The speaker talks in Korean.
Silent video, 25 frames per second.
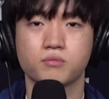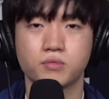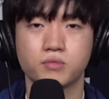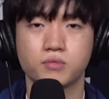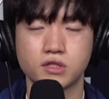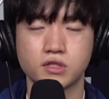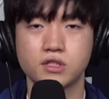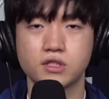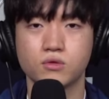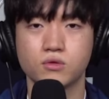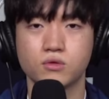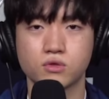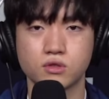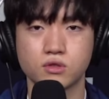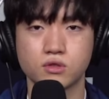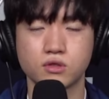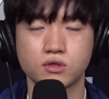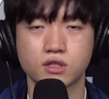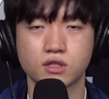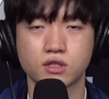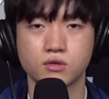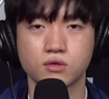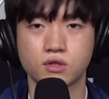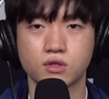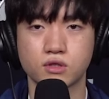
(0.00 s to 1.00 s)
패치 노트
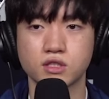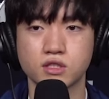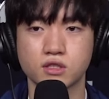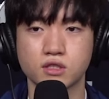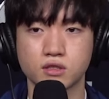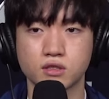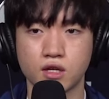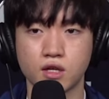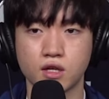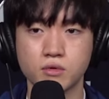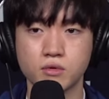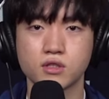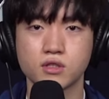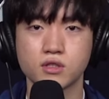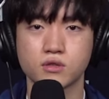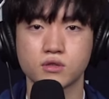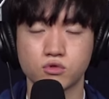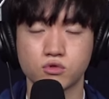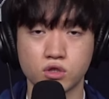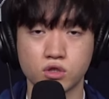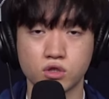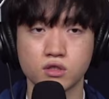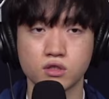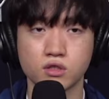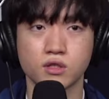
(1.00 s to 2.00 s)
같은 걸 아직 MS에
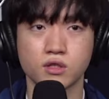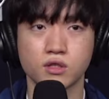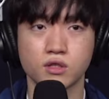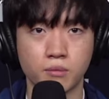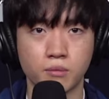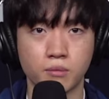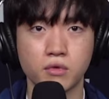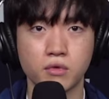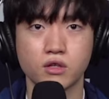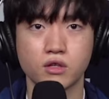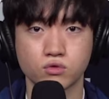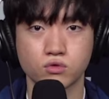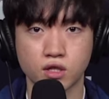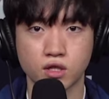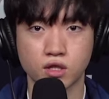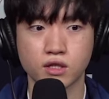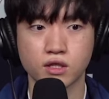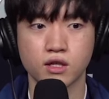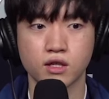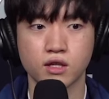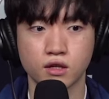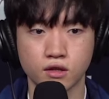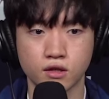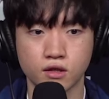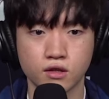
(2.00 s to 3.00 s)
집중하느라 안 봐가지고
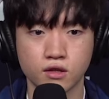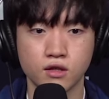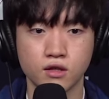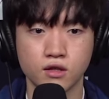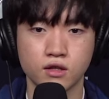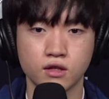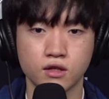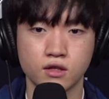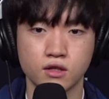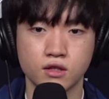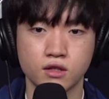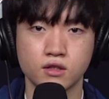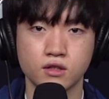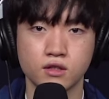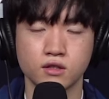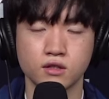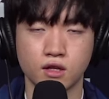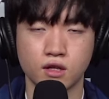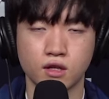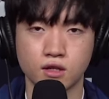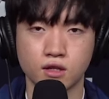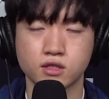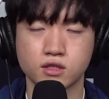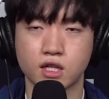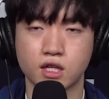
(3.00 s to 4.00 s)
아예
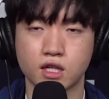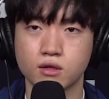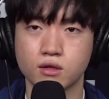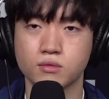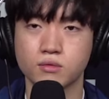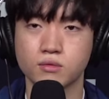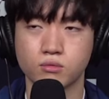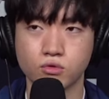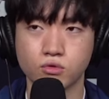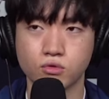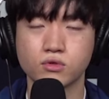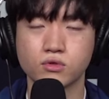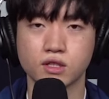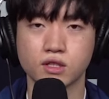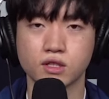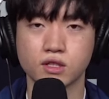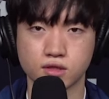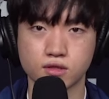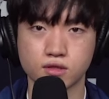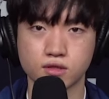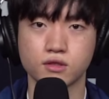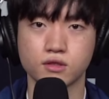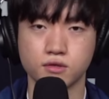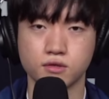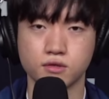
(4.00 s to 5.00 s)
잘
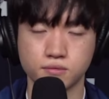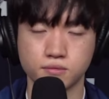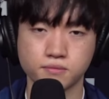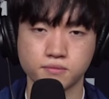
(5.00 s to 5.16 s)
모르겠어요.